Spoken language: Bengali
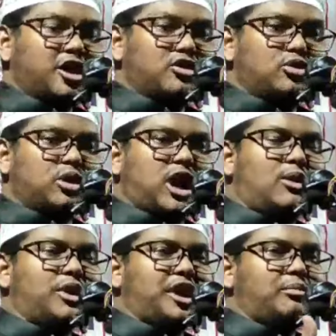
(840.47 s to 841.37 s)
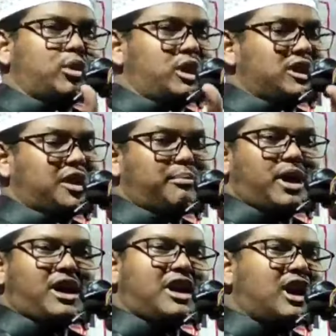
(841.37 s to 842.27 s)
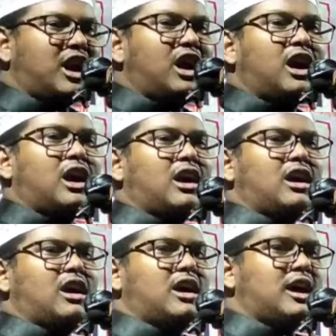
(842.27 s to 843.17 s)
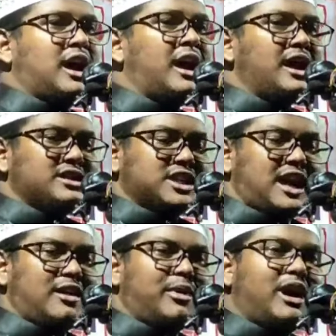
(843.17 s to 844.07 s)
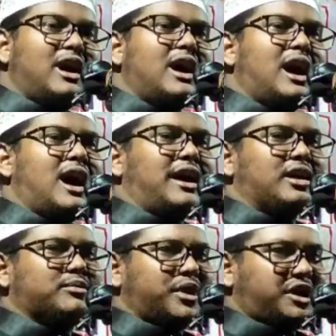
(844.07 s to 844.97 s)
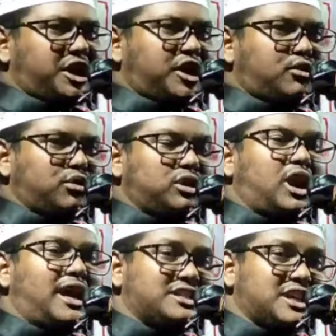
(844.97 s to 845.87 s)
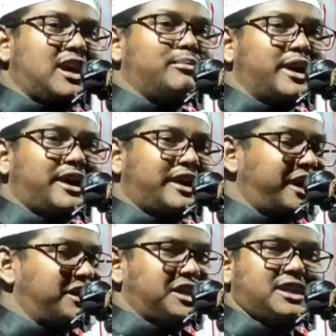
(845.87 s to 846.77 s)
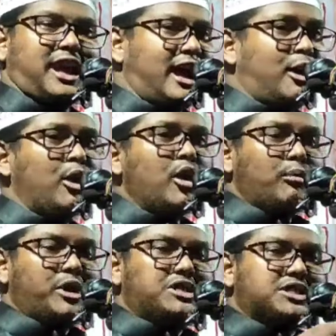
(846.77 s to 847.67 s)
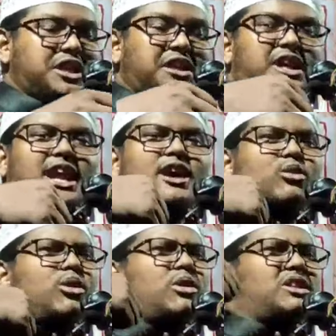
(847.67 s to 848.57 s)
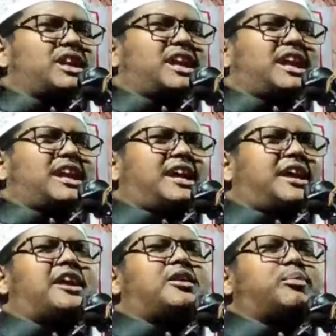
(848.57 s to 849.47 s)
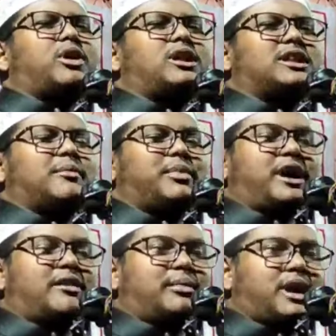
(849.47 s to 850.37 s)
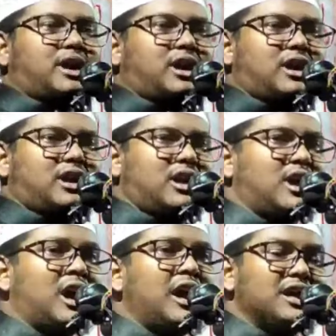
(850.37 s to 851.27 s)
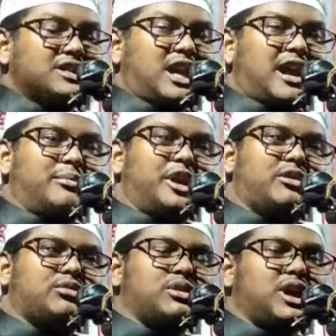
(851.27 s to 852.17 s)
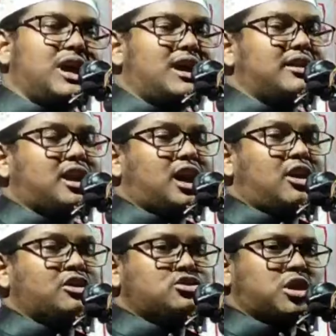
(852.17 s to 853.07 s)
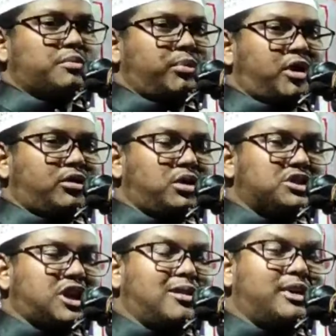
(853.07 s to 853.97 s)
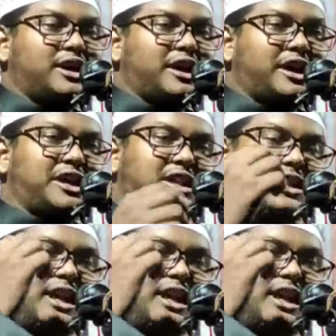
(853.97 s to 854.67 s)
কিন্তু কাউকে বলতে পারে না যে আমার পেটে ক্ষুধা আছে আমাকে খেতে দাও মিসকিন এরা কোনো দিন বলতে পারবে না যে আমি খোদার কারণে ছটফট করছি আমাকে খেতে